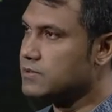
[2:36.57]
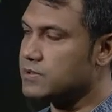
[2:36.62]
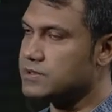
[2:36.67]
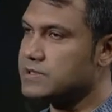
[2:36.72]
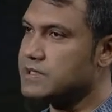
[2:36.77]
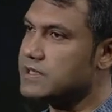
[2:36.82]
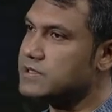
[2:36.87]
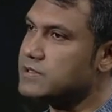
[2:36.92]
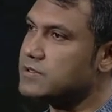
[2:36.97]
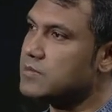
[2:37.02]
তো
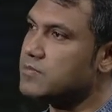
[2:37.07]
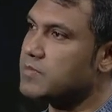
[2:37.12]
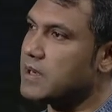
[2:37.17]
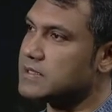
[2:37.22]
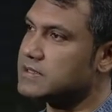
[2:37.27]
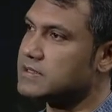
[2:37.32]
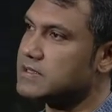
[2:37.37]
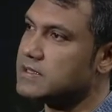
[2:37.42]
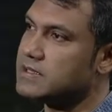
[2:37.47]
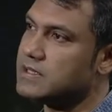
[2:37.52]
সেই সব
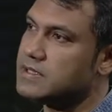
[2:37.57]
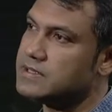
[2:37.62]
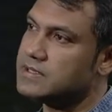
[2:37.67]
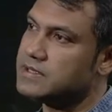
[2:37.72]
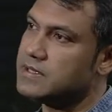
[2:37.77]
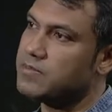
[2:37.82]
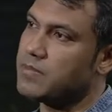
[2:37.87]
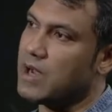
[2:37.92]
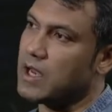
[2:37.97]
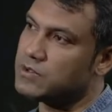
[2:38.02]
বাচ্চাদের
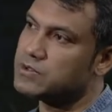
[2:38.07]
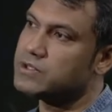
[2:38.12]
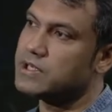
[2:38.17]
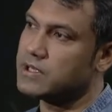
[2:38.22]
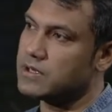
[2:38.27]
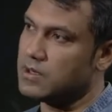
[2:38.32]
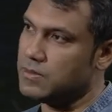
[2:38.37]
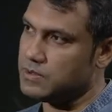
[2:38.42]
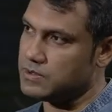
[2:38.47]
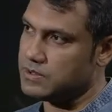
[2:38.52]
যে
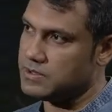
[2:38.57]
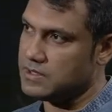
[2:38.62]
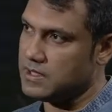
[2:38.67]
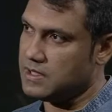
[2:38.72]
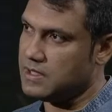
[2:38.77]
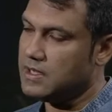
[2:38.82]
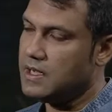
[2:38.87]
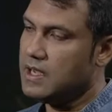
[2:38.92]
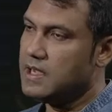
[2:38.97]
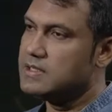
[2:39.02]
মানসিক
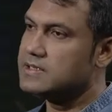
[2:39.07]
অবস্থা